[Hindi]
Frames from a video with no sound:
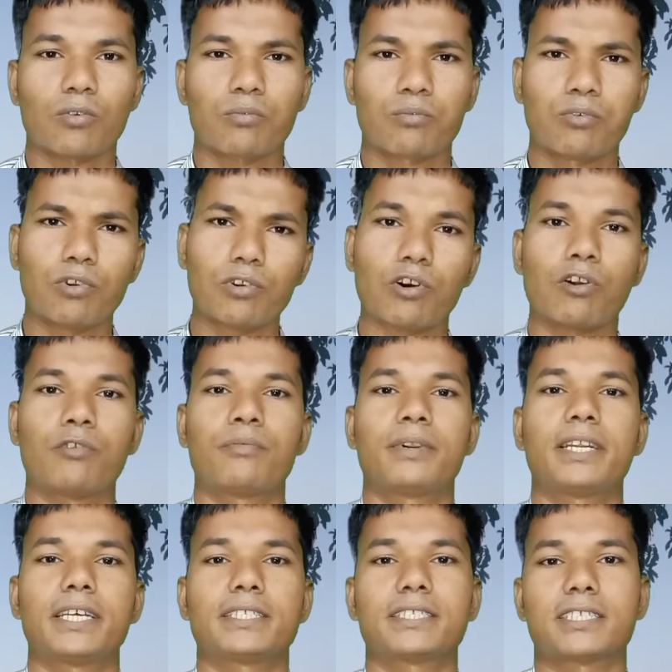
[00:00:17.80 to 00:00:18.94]
और फुल
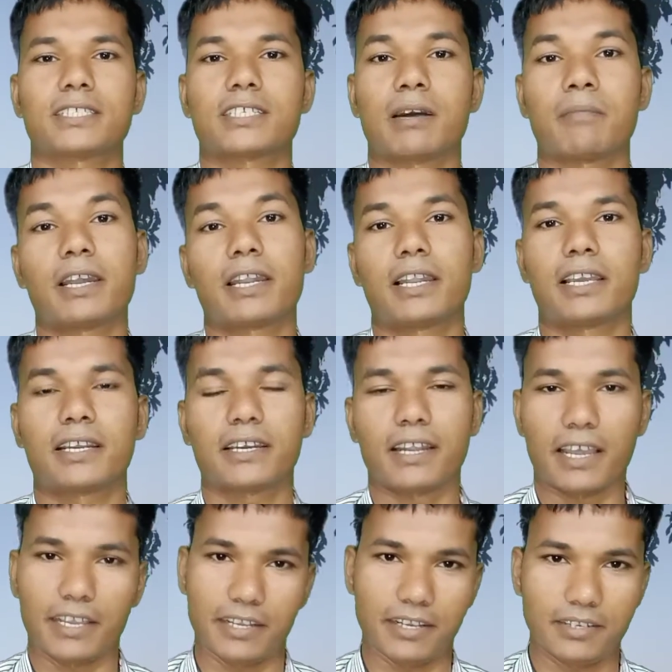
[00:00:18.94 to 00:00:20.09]
कॉन्फिडेंस से सामान लेकर
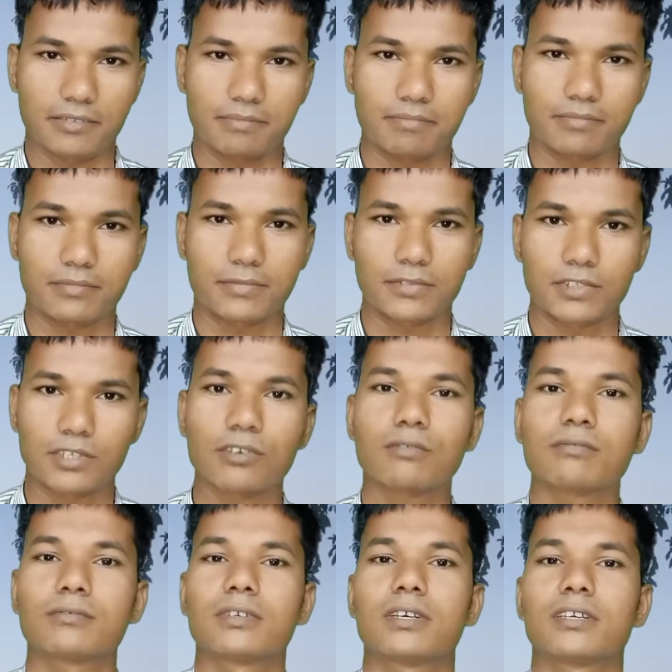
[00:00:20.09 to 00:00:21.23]
आएगा
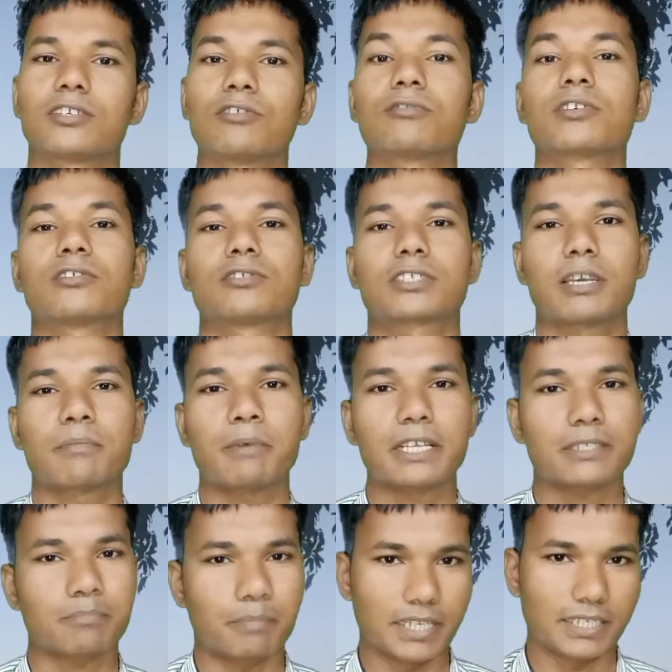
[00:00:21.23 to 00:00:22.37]
क्यों क्योंकि उसके
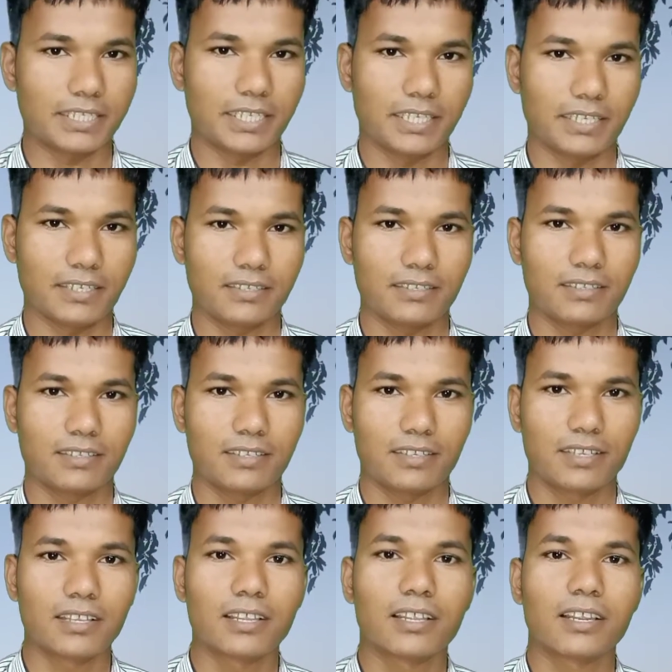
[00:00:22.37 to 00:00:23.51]
पास पैसे हैं
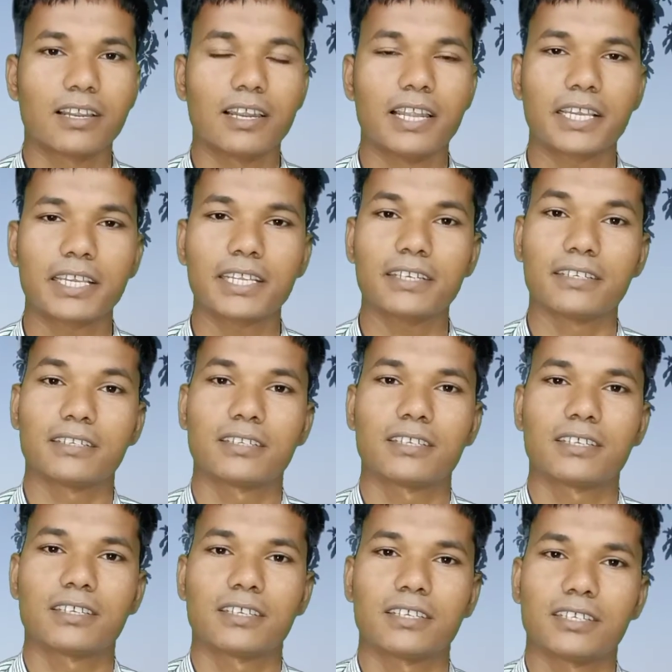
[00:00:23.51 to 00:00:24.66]
लेकिन
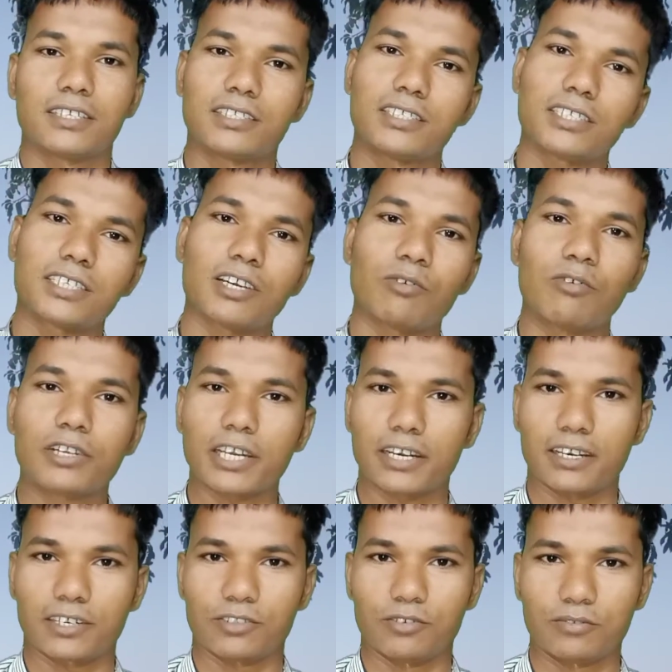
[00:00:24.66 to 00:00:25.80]
इसी के
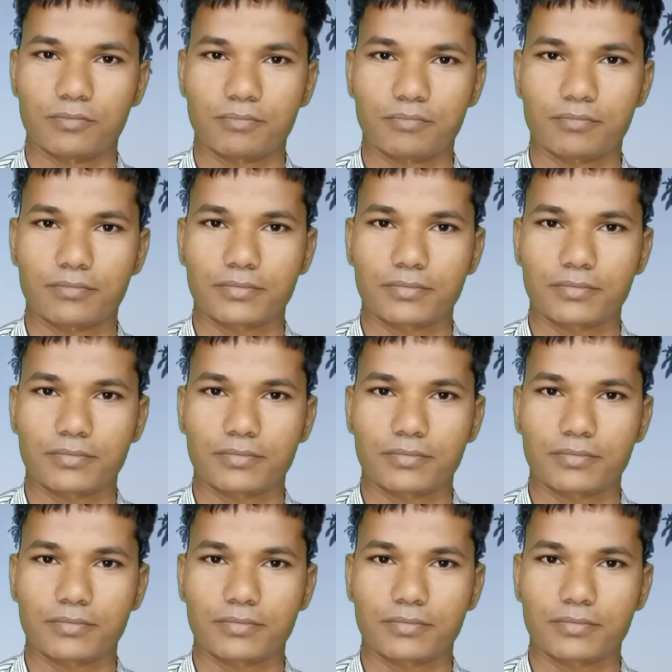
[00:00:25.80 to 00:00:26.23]
उल्टा कर दो